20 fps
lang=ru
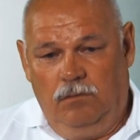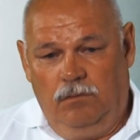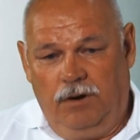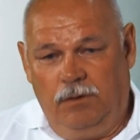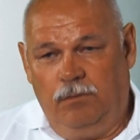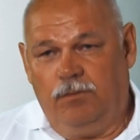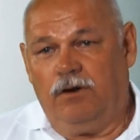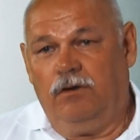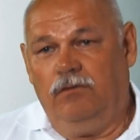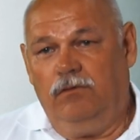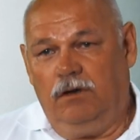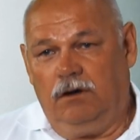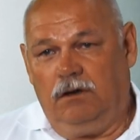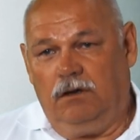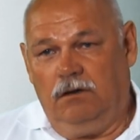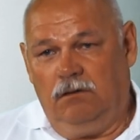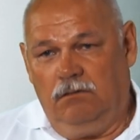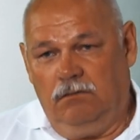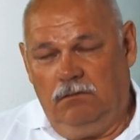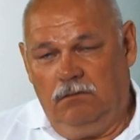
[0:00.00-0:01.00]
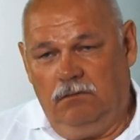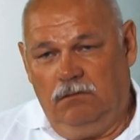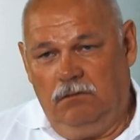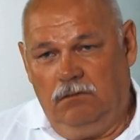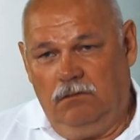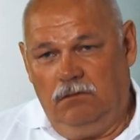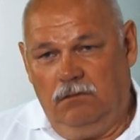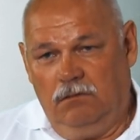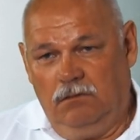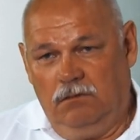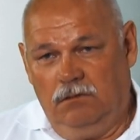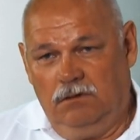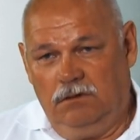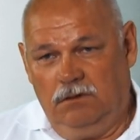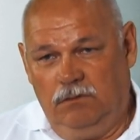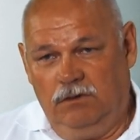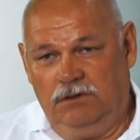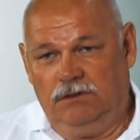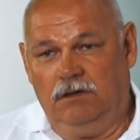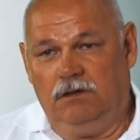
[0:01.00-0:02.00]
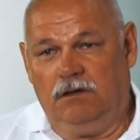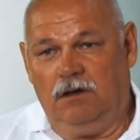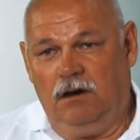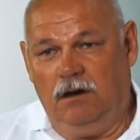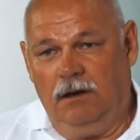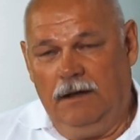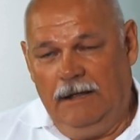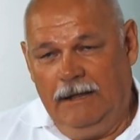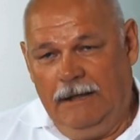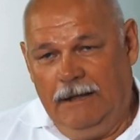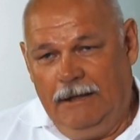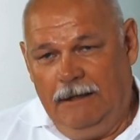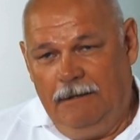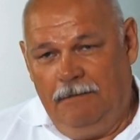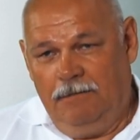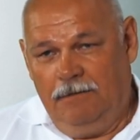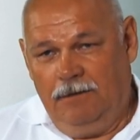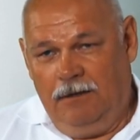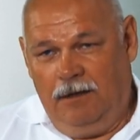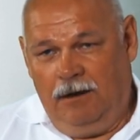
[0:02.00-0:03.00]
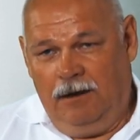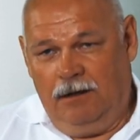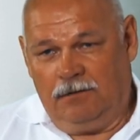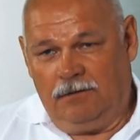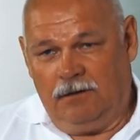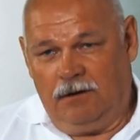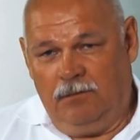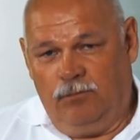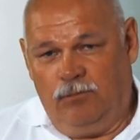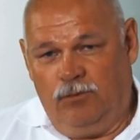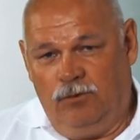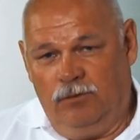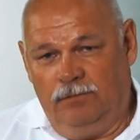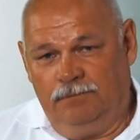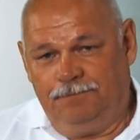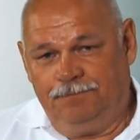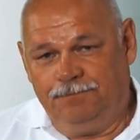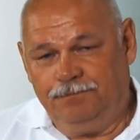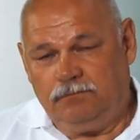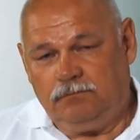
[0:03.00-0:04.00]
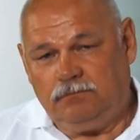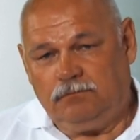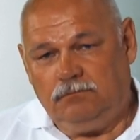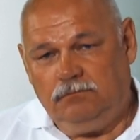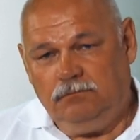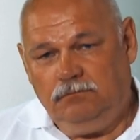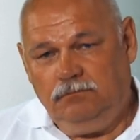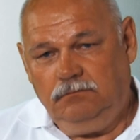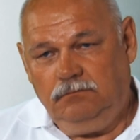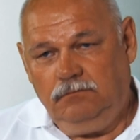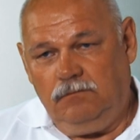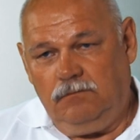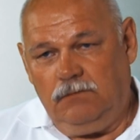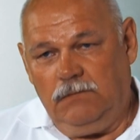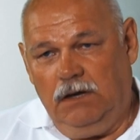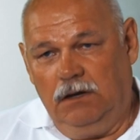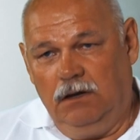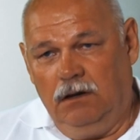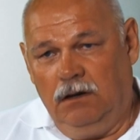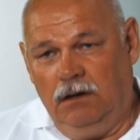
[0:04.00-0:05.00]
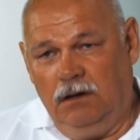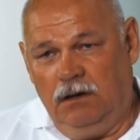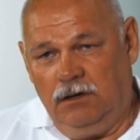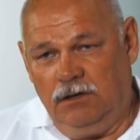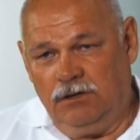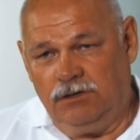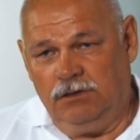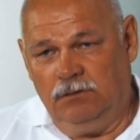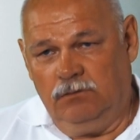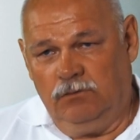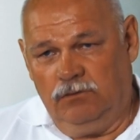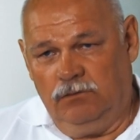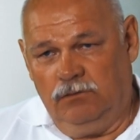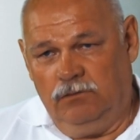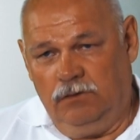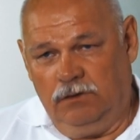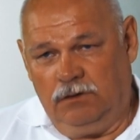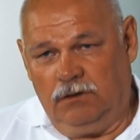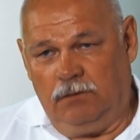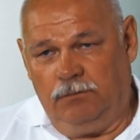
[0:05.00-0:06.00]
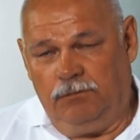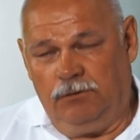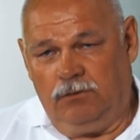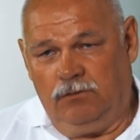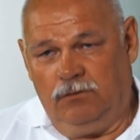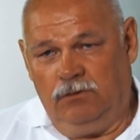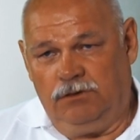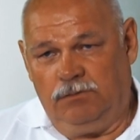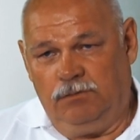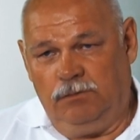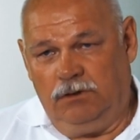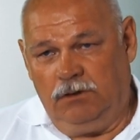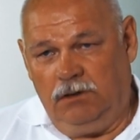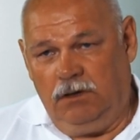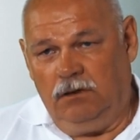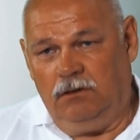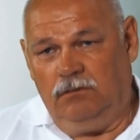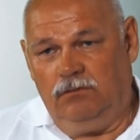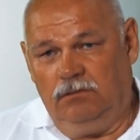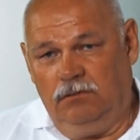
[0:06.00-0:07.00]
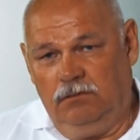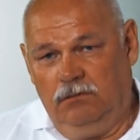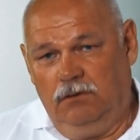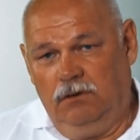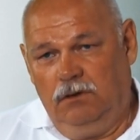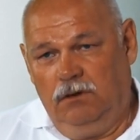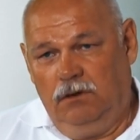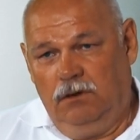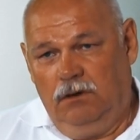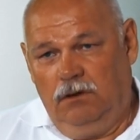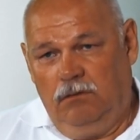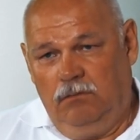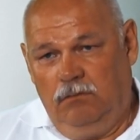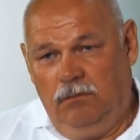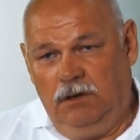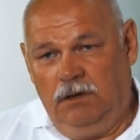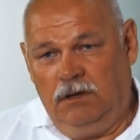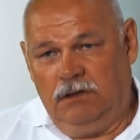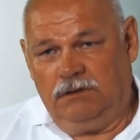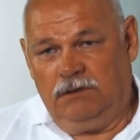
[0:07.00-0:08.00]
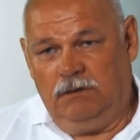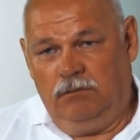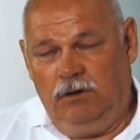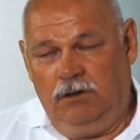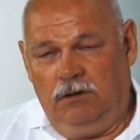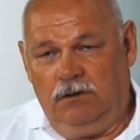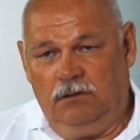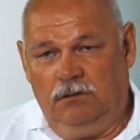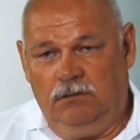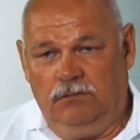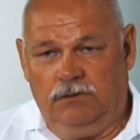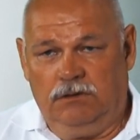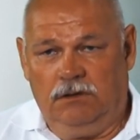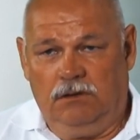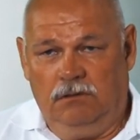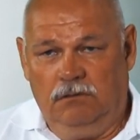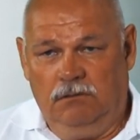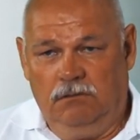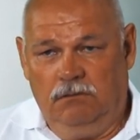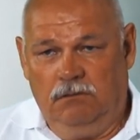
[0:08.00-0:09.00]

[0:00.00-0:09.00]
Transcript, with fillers: при проверке заместитель директора по а, режиму Виктор Петрович Михайлов меня заметил и взял,